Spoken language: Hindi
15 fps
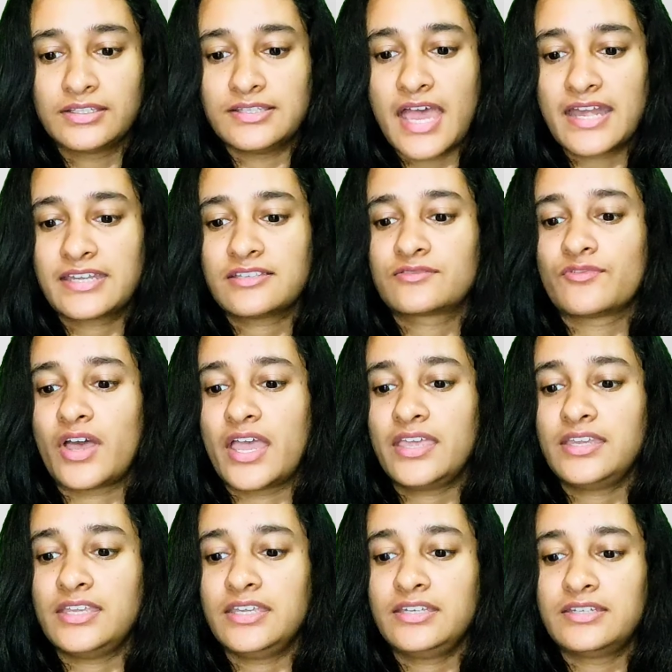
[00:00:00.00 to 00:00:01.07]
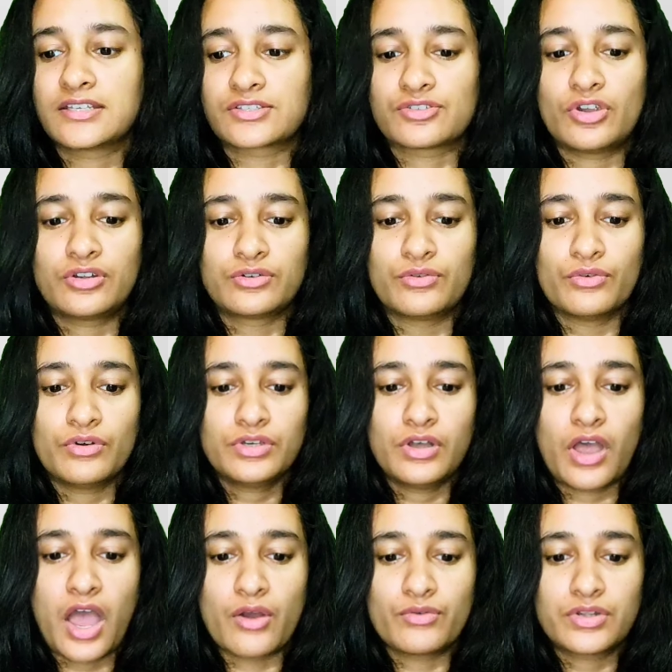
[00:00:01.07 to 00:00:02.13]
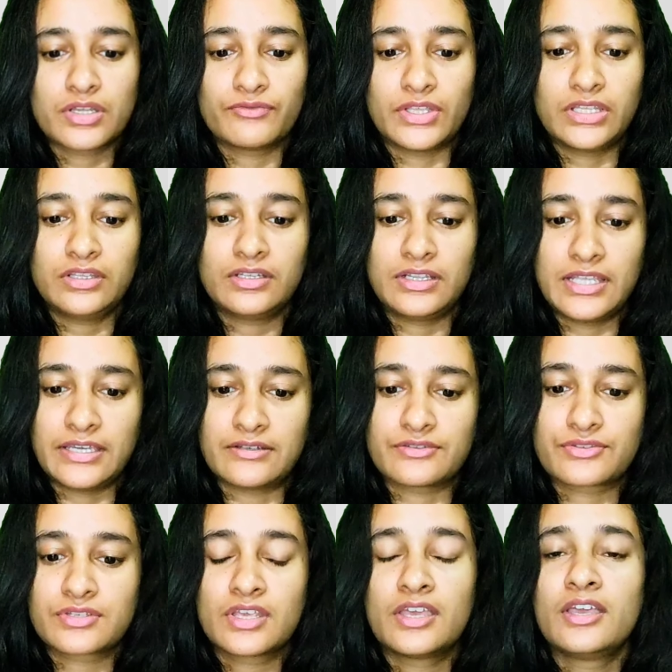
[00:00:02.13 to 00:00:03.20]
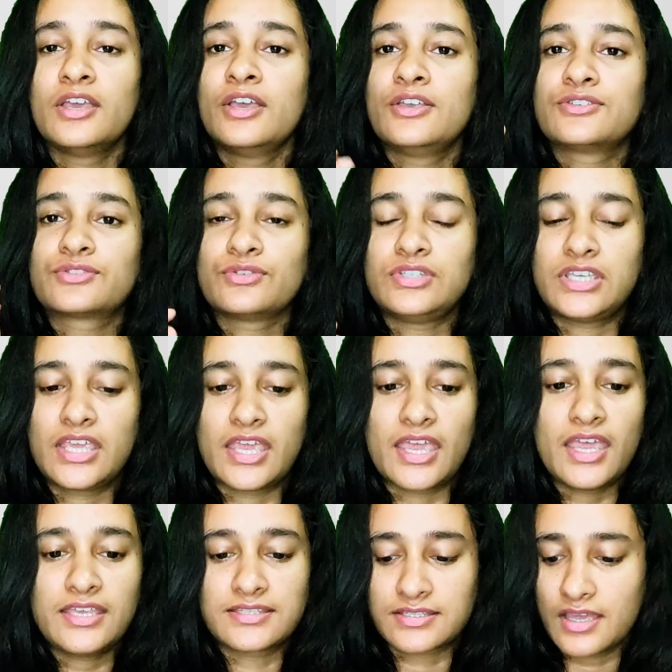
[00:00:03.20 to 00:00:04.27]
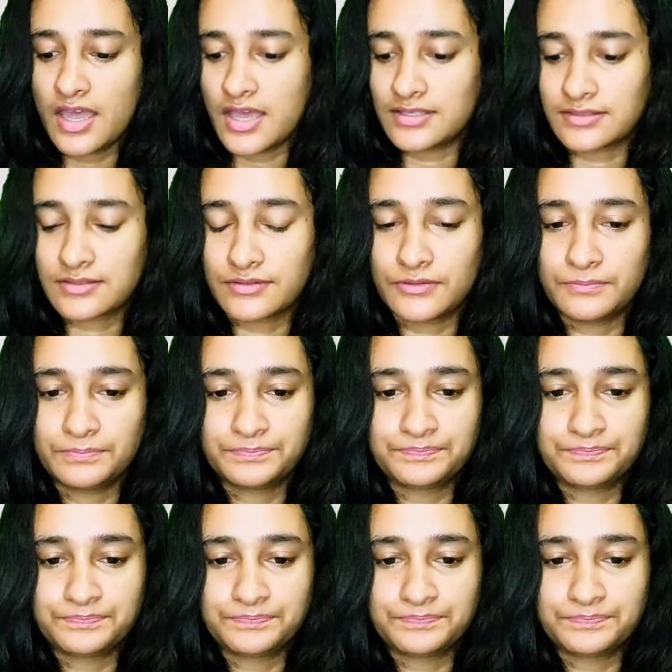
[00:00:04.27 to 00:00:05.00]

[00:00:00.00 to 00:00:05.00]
that is why heat does not go out with layers so ye hai iska answer